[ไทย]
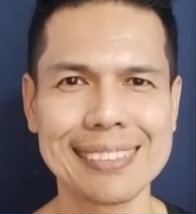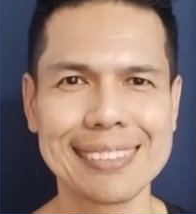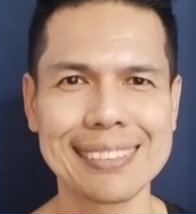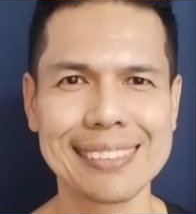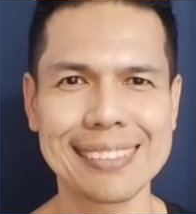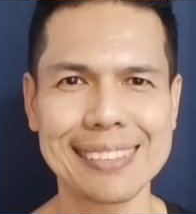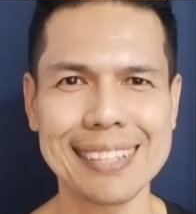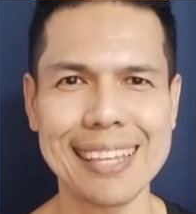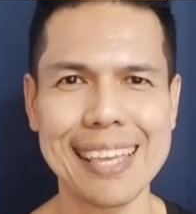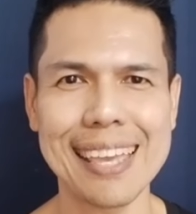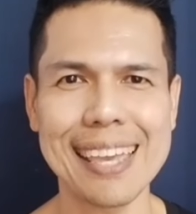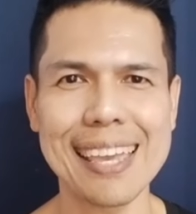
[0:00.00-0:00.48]

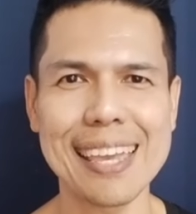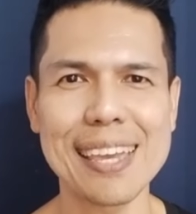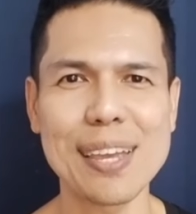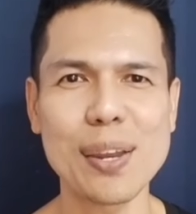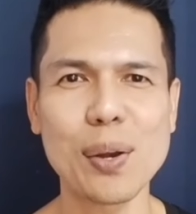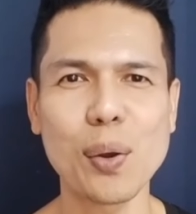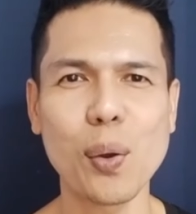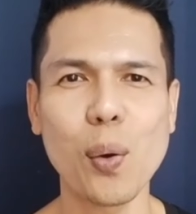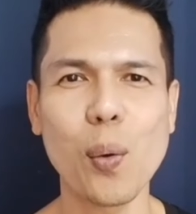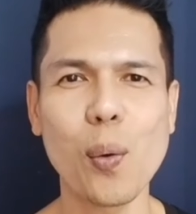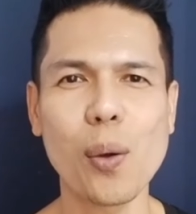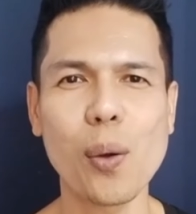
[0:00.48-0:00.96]

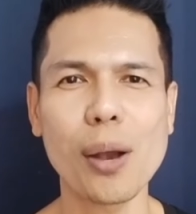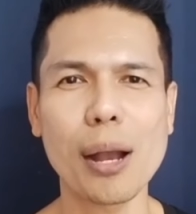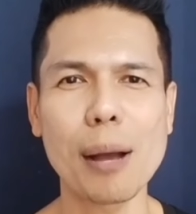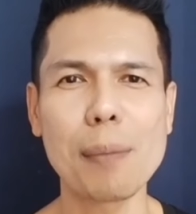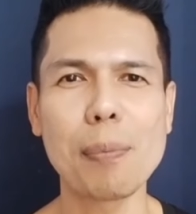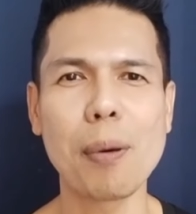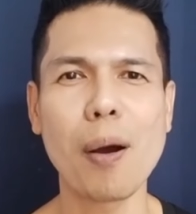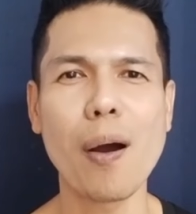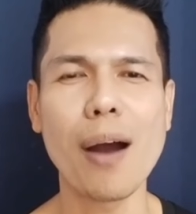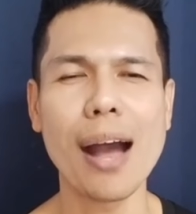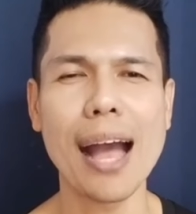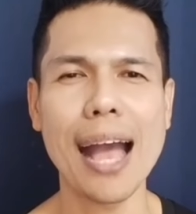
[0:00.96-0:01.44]
4. โรคก
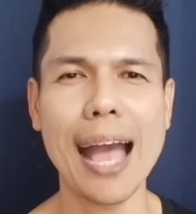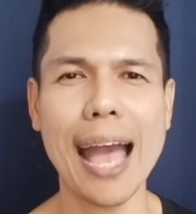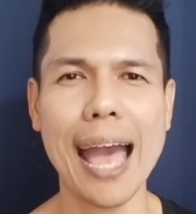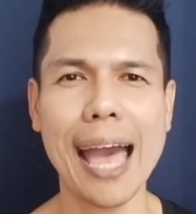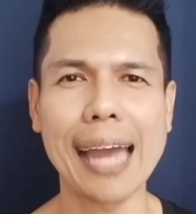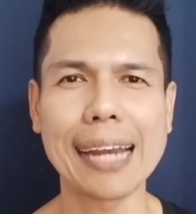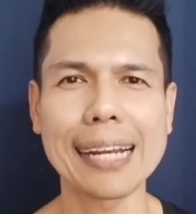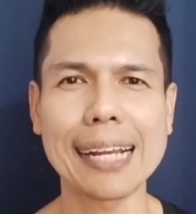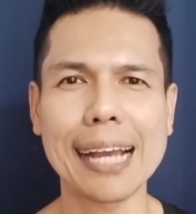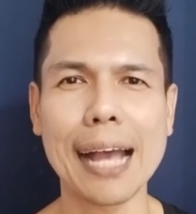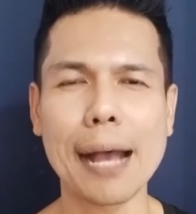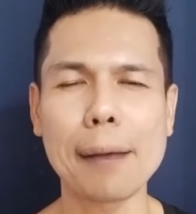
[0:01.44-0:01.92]
ระเพาะอา
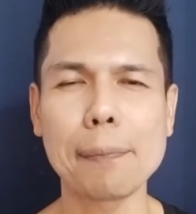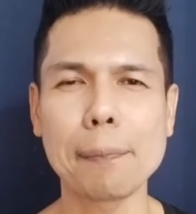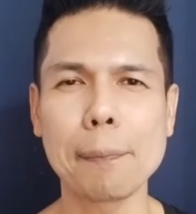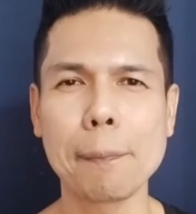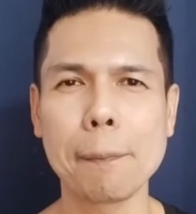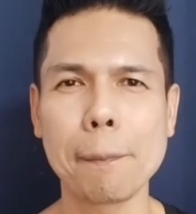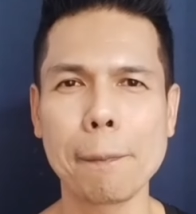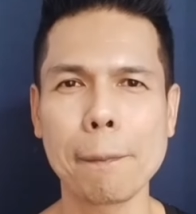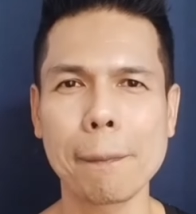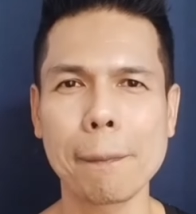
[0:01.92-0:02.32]
หารครับ